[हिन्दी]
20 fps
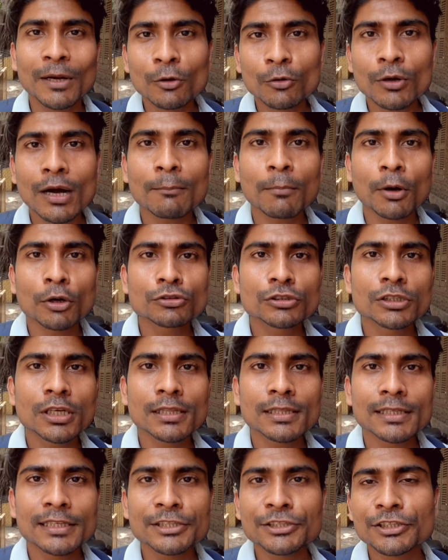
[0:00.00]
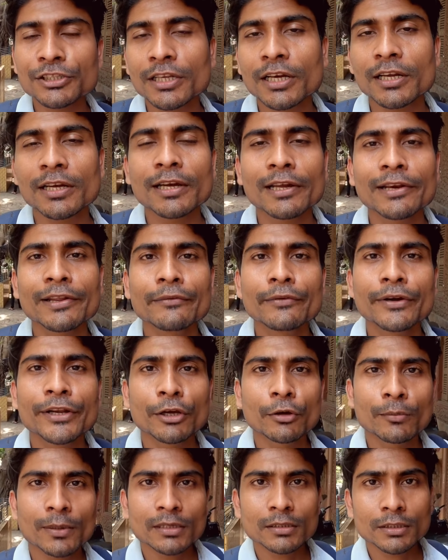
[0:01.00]
मिलूंगा बहुत जल्द इसी तरह की अगली
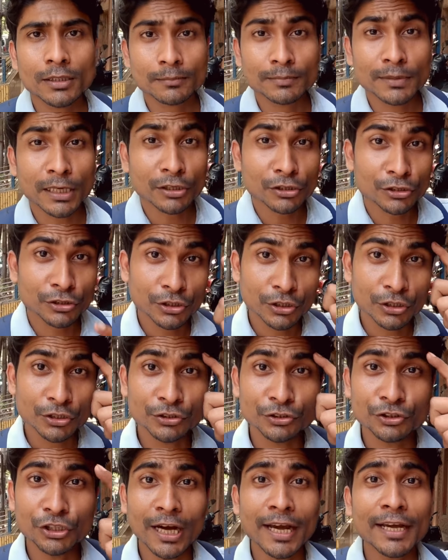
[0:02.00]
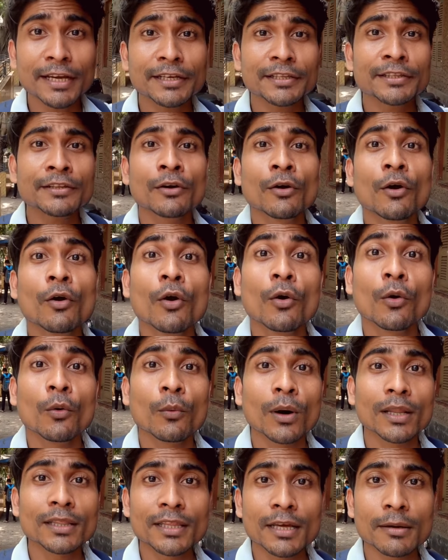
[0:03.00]
वीडियो में तब तक जय हिंद
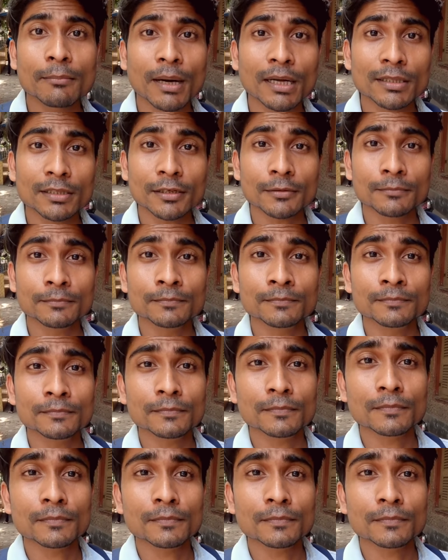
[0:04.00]
वंदे मातरम